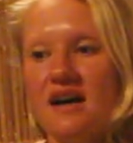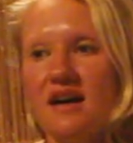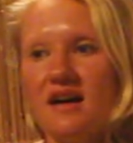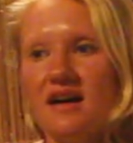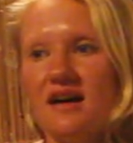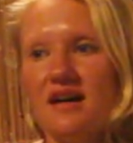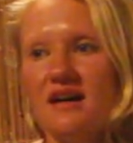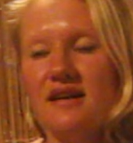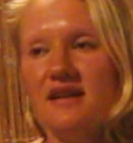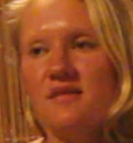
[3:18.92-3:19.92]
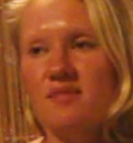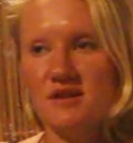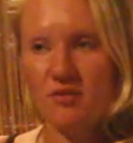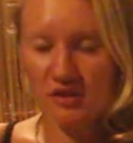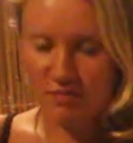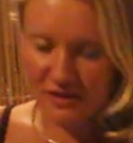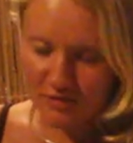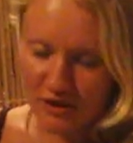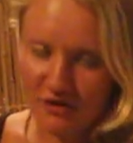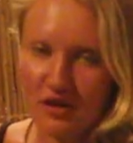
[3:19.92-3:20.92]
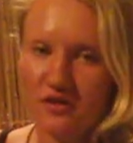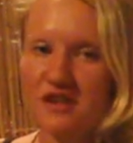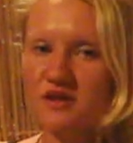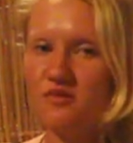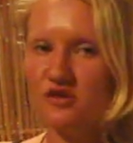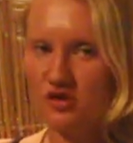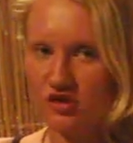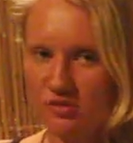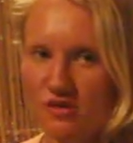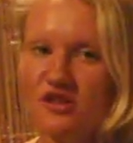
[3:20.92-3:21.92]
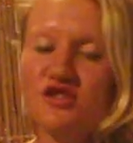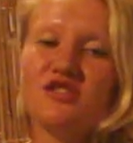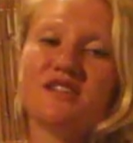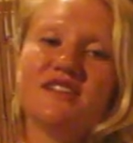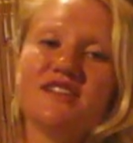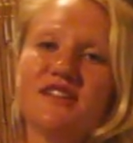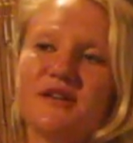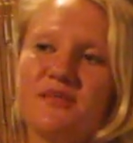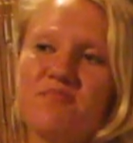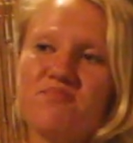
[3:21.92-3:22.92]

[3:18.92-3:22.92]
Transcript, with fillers: А, просмотров, я уверена, будет еще больше, и